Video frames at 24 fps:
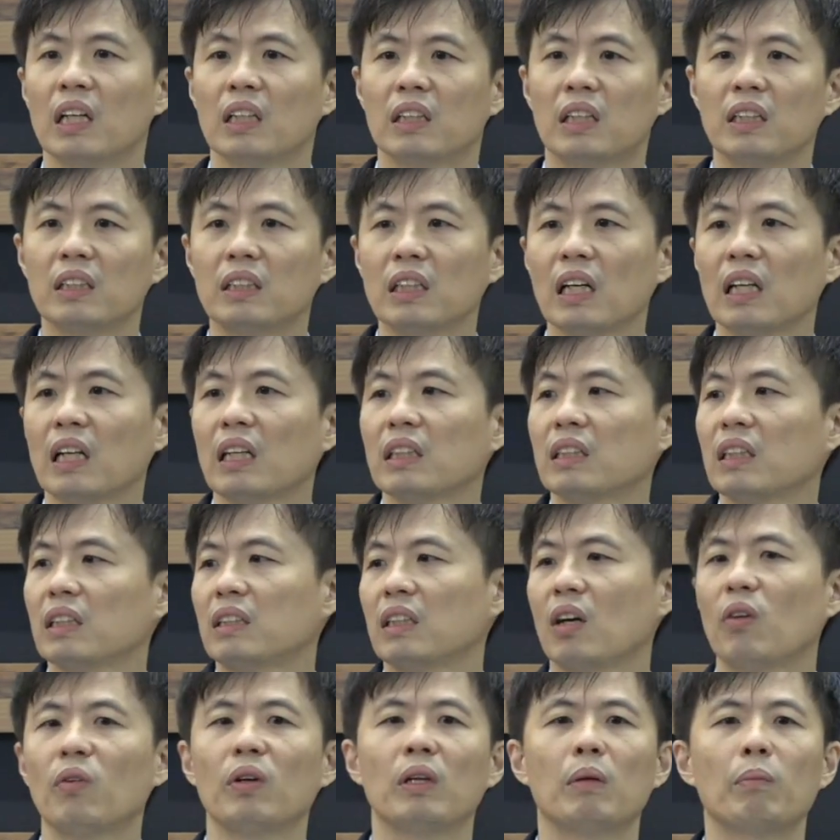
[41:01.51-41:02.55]
等一下呢，在
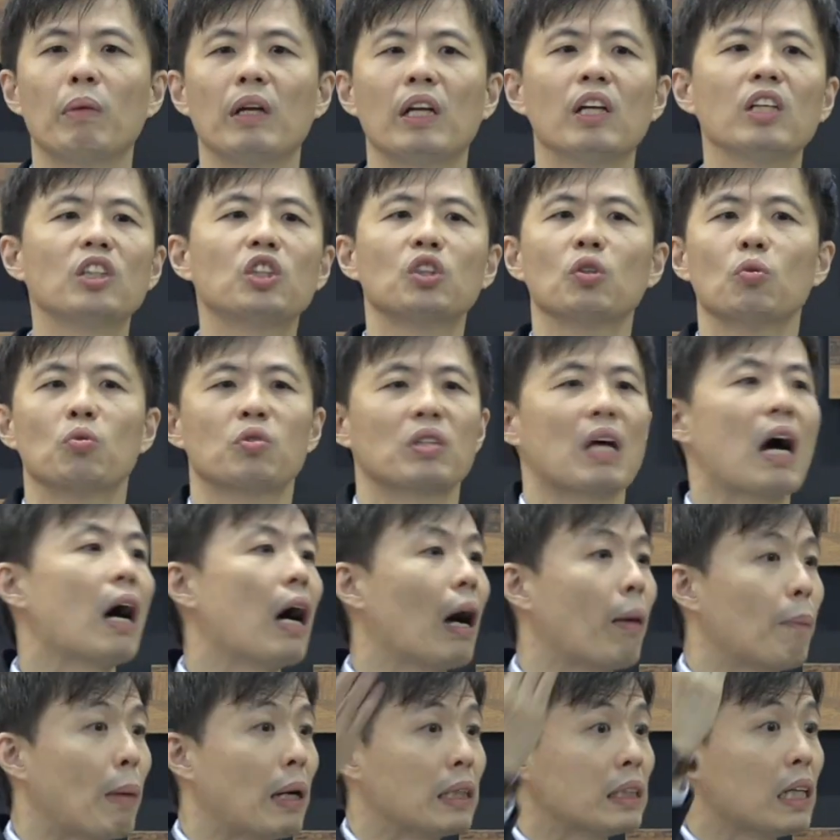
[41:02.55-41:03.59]
教会里面一受伤
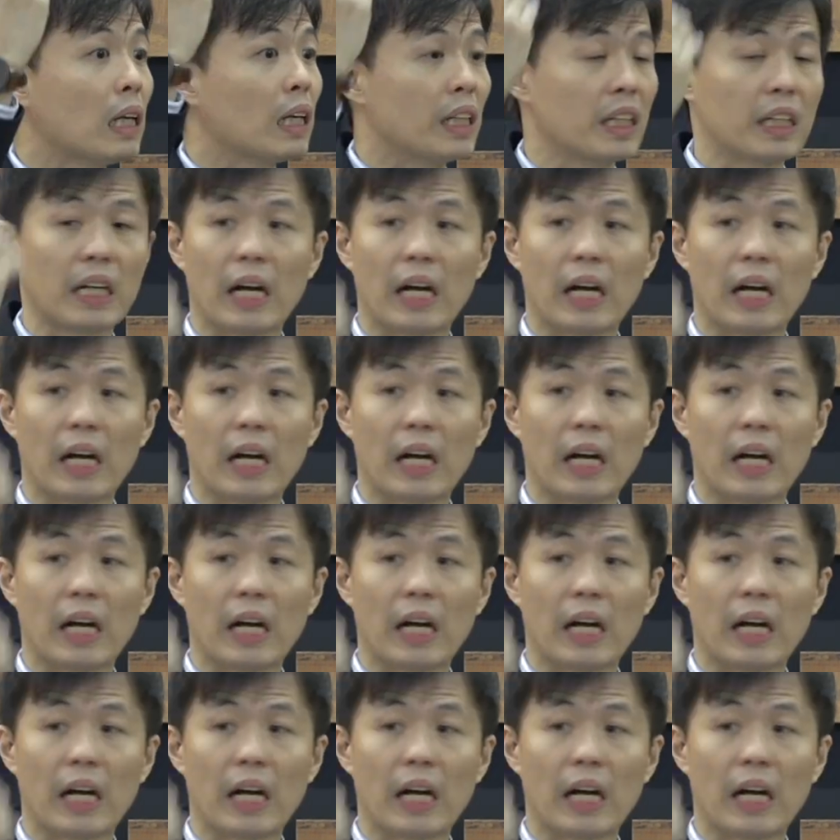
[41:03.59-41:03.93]
啊，马上离开